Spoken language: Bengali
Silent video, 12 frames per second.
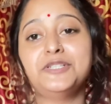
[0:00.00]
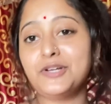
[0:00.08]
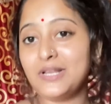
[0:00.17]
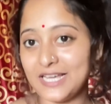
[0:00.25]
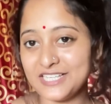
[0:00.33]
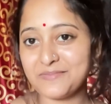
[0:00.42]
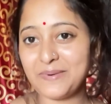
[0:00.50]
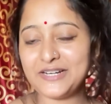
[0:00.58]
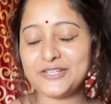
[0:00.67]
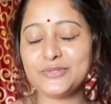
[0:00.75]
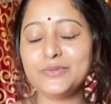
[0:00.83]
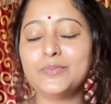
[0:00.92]
ভিডিওর লাস্ট
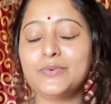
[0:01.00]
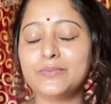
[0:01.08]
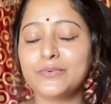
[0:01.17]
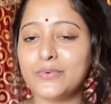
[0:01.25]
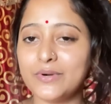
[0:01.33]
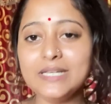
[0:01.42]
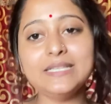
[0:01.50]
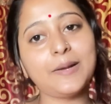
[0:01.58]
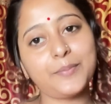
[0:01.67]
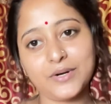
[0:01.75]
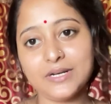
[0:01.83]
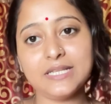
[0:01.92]
পার্টটুকু করে
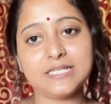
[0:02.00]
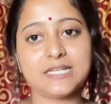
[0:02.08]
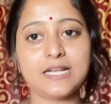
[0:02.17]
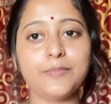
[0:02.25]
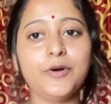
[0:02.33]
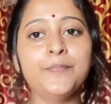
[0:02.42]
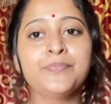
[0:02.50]
তারপরে নিচে যাব